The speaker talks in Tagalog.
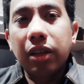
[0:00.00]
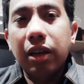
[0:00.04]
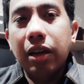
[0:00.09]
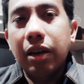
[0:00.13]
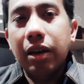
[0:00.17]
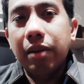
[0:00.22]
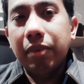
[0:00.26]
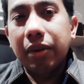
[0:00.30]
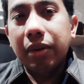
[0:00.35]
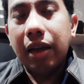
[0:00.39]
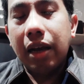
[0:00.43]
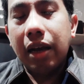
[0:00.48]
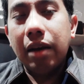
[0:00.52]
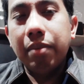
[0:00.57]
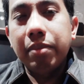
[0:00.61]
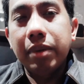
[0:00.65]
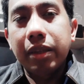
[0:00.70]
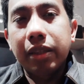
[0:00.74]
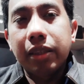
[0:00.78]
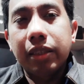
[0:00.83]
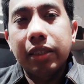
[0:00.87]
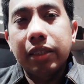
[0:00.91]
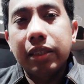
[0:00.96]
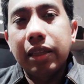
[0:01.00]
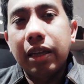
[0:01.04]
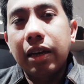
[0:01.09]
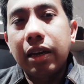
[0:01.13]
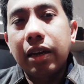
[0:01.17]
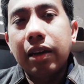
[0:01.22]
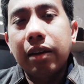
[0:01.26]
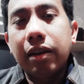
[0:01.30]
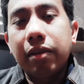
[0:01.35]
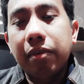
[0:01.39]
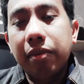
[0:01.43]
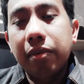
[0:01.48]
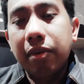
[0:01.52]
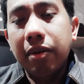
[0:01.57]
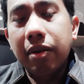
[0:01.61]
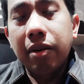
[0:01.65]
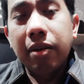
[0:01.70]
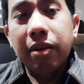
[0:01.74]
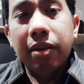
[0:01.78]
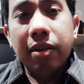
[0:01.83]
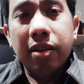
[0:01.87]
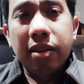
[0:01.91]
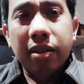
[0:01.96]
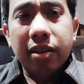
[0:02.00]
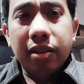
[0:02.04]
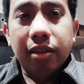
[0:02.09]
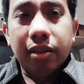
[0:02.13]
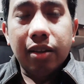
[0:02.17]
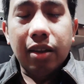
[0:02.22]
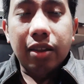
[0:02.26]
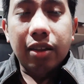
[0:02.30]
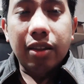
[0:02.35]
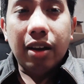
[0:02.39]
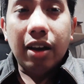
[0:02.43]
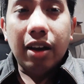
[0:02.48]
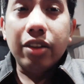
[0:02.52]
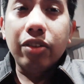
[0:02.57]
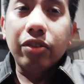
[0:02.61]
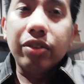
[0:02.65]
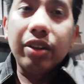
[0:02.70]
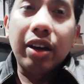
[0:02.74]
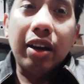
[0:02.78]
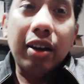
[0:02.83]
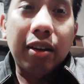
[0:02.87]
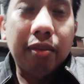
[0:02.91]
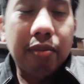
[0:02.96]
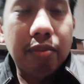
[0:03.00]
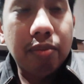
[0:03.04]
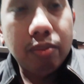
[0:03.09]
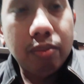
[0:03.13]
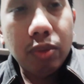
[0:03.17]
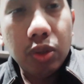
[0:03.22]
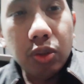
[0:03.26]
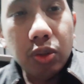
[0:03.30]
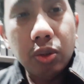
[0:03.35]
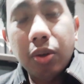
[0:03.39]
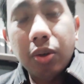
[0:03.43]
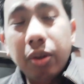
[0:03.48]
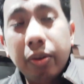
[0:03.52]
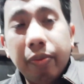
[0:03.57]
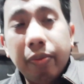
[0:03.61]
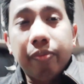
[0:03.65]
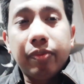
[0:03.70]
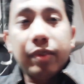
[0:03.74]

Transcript: na magkakabit ng ng ano ng motor.